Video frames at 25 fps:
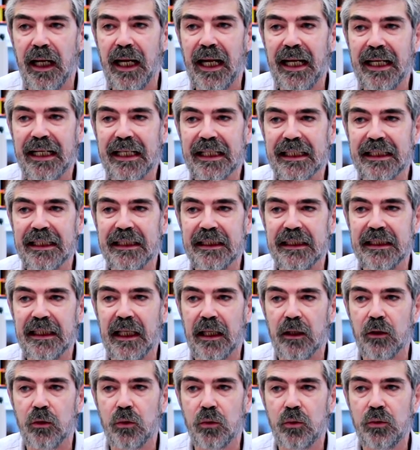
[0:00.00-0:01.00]
han
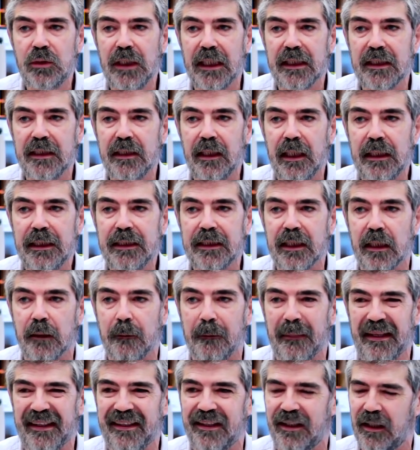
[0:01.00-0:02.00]
retirado una tira
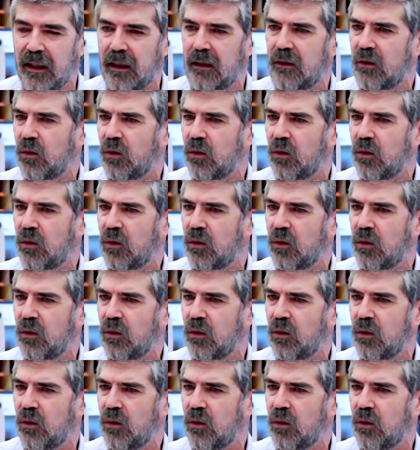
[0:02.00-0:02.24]
intermedia,